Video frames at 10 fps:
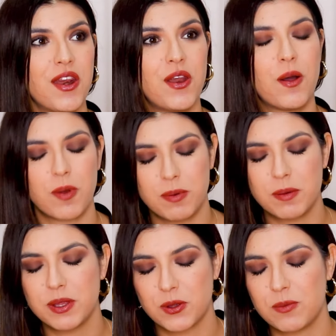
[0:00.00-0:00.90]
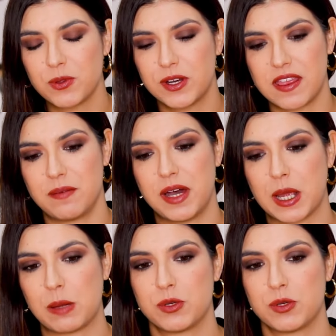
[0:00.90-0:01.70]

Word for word: não propriamente como dona da marca,